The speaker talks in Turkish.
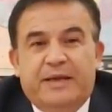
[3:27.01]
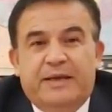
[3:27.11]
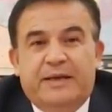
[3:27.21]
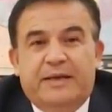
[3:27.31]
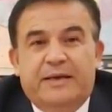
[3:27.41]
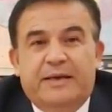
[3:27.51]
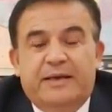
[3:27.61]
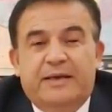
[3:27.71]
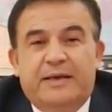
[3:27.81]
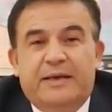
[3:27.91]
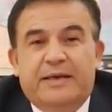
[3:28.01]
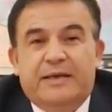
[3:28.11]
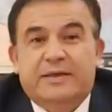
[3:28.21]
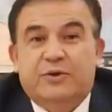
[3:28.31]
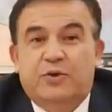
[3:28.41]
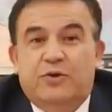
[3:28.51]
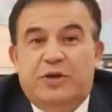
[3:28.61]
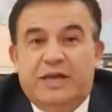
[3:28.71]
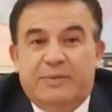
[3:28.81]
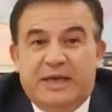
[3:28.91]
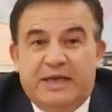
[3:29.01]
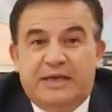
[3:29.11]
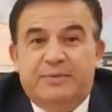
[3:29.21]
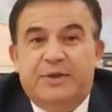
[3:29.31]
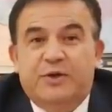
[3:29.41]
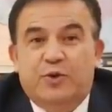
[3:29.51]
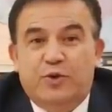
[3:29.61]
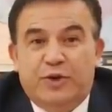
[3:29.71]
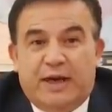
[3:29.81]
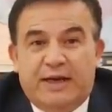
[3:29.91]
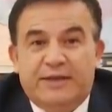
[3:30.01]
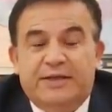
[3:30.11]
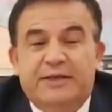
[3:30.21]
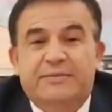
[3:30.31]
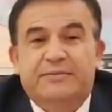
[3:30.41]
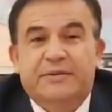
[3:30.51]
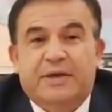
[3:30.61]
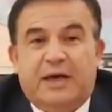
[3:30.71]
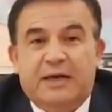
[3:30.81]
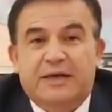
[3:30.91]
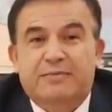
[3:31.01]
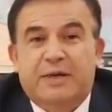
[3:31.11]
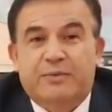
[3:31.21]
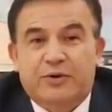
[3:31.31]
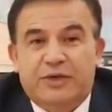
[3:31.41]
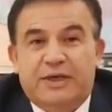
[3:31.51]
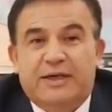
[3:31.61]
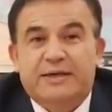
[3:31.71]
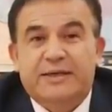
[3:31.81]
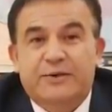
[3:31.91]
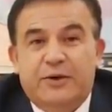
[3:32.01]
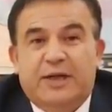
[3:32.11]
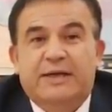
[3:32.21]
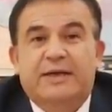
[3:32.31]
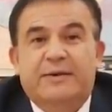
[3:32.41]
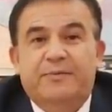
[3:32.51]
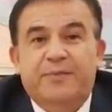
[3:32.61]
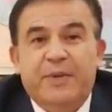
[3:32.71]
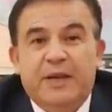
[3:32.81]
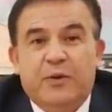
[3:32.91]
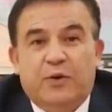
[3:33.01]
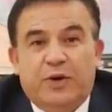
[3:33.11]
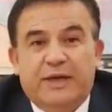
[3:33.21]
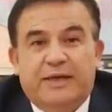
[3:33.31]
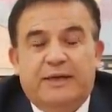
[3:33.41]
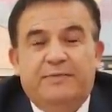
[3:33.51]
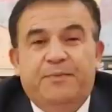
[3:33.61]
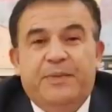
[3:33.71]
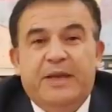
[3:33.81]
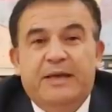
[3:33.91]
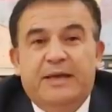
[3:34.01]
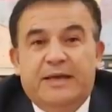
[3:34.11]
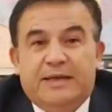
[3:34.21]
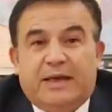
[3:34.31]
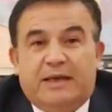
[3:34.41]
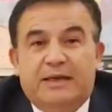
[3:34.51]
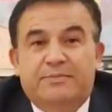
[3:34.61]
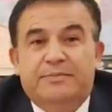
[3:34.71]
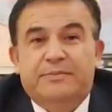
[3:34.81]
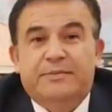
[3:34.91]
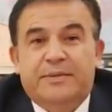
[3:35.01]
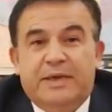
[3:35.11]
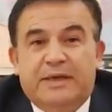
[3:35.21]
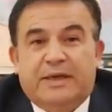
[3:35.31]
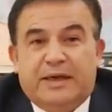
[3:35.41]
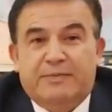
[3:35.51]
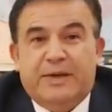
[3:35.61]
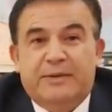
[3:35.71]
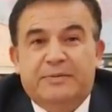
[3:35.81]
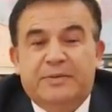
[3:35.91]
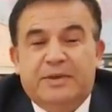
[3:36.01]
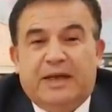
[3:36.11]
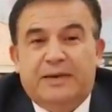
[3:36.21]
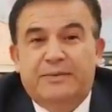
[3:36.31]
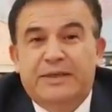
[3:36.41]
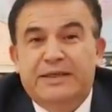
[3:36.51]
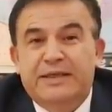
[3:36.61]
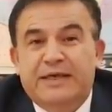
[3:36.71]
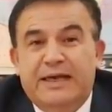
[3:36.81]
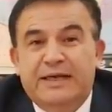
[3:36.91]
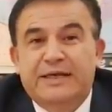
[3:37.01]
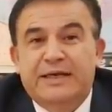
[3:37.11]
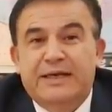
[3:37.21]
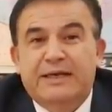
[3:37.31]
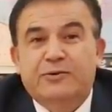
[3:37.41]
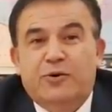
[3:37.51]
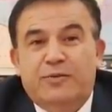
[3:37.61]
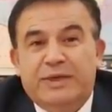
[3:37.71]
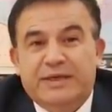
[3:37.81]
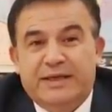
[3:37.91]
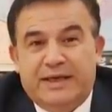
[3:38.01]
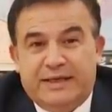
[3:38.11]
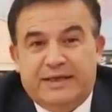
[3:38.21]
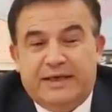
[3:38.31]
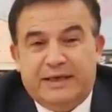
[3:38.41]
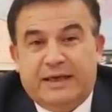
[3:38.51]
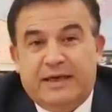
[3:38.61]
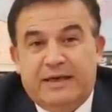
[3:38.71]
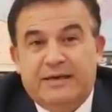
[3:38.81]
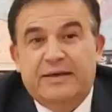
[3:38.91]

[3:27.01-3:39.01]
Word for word: Ee, sürdürülebilir bir dünya için kalkınma projeleri hazırlıyorlar ya. Orada tarım, tarıma, tarımın gelecekte nasıl olması gerektiğine dair